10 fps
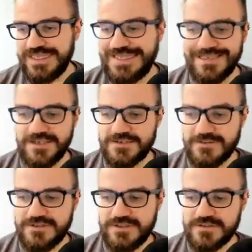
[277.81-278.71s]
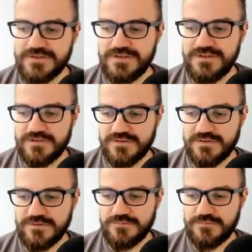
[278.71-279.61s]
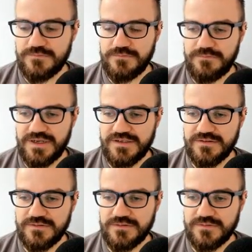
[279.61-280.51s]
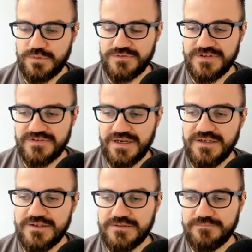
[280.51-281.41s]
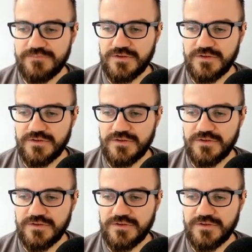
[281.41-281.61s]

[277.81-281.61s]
Inhaltlich sind diese beiden Prozessteile,